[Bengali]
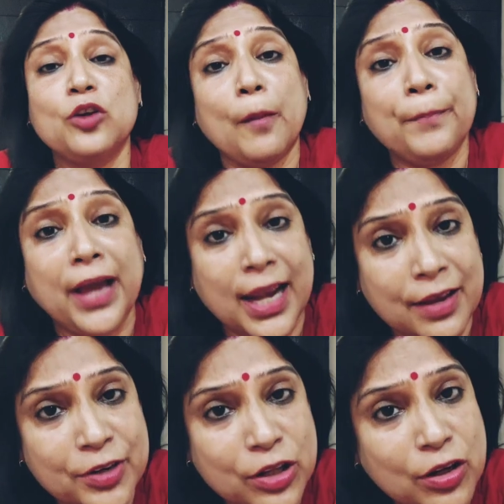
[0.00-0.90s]
টপিক কালকে
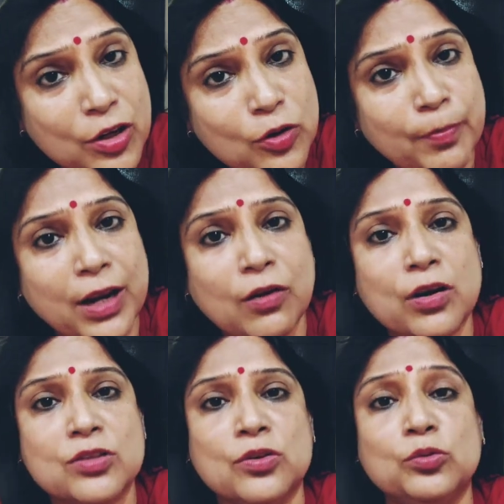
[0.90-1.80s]
ভিডিও তো খুব ভালো
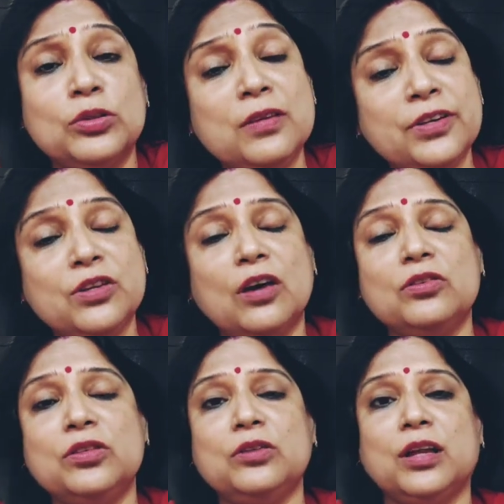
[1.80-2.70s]
করেছো দুদিন ভিডিও আরও
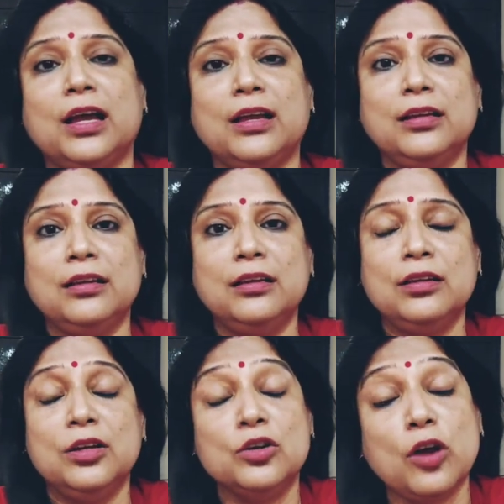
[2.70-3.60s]
দিও না
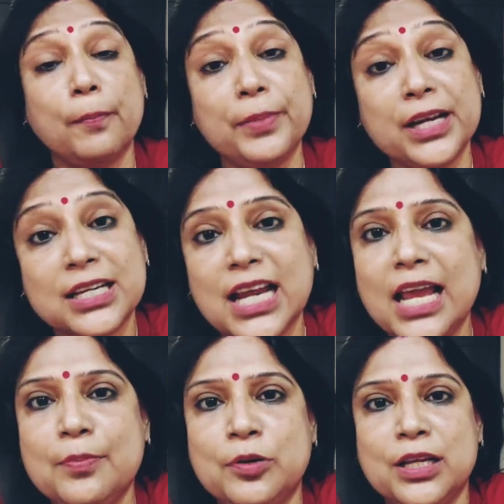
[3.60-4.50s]

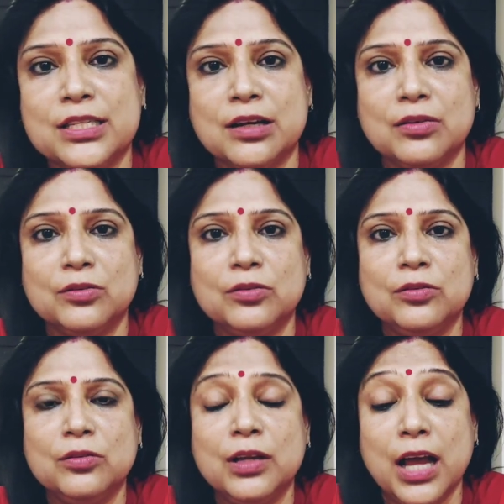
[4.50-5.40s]
টপিকটাই ভুলে যাও
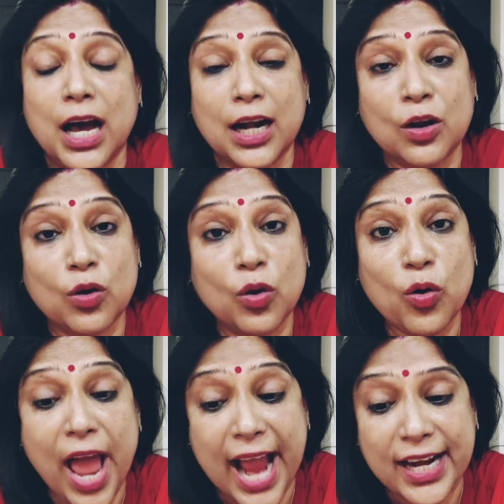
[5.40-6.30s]
আর কোনো
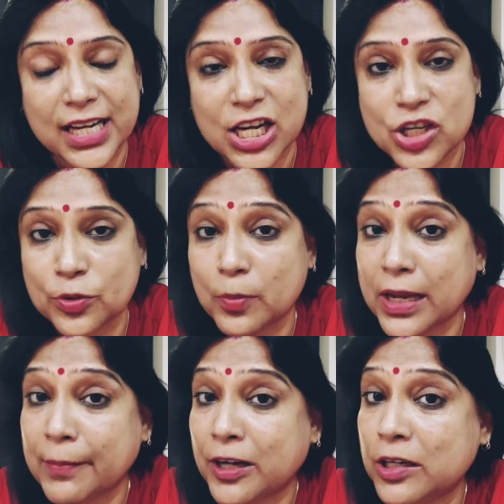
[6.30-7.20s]
একটা শো
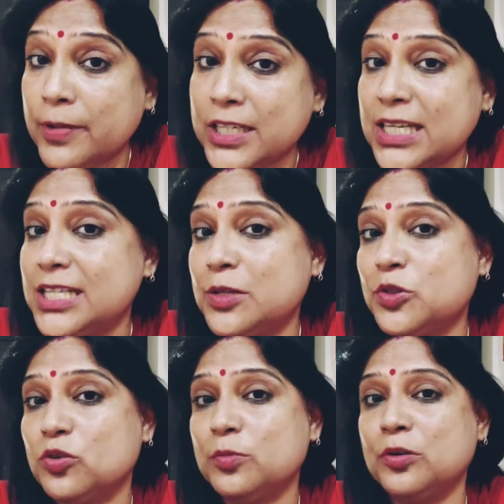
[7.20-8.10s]
তোমাকে ভালোবাসি নিজের
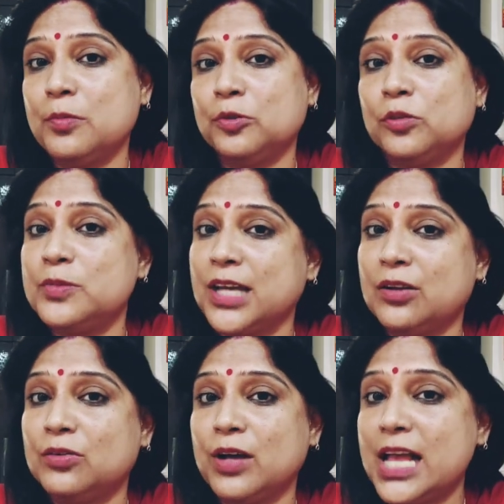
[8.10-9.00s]
ছোট বোনের মতো তুমি
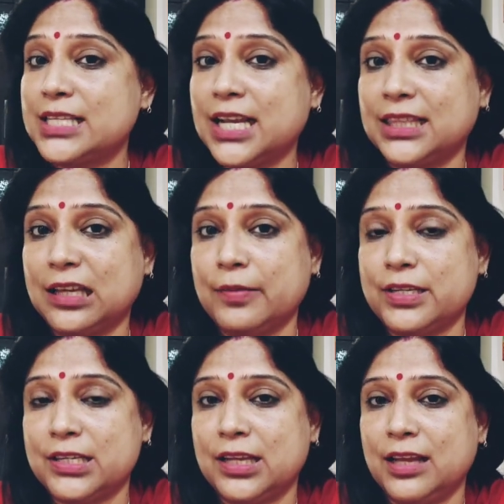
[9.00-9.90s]
জানো আজকের থেকে
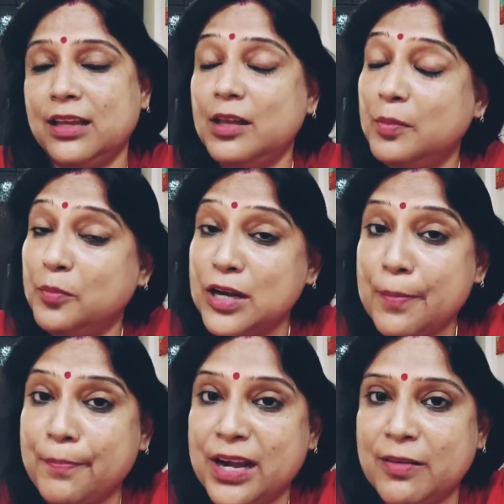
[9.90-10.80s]
বাসি না মনের
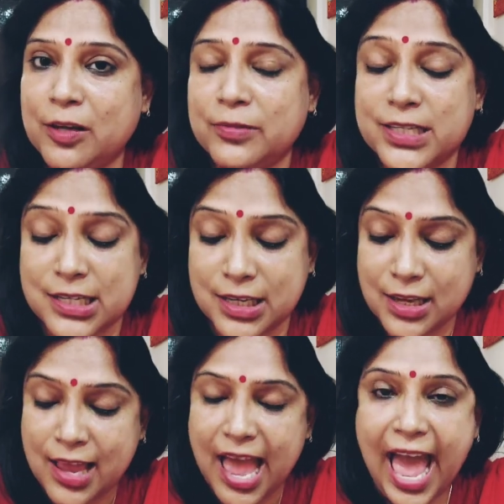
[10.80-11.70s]
প্রাণে ভালোবাসি
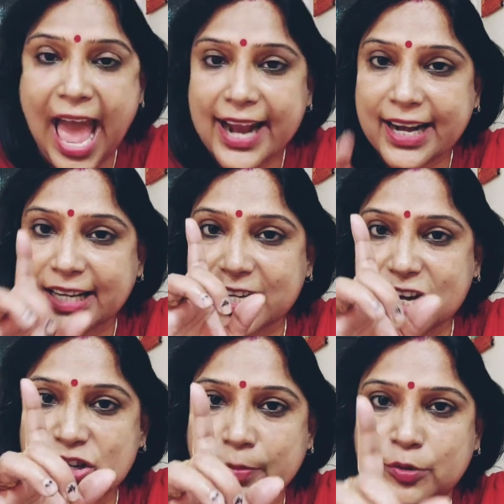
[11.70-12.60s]
একটা
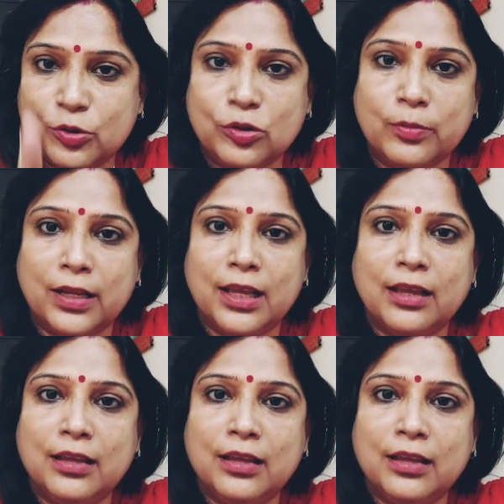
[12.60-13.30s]
শব্দ করবে না